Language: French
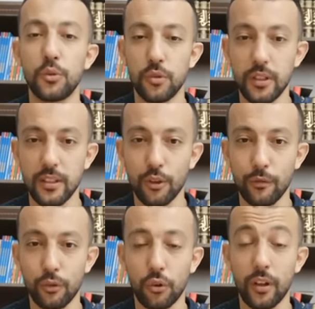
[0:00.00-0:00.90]
utiliser dans
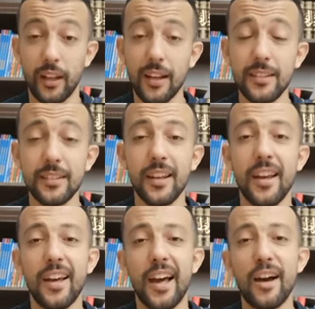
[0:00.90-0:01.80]
votre classe
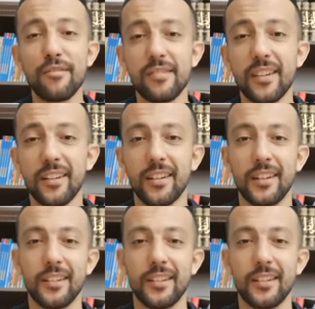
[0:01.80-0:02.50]
afin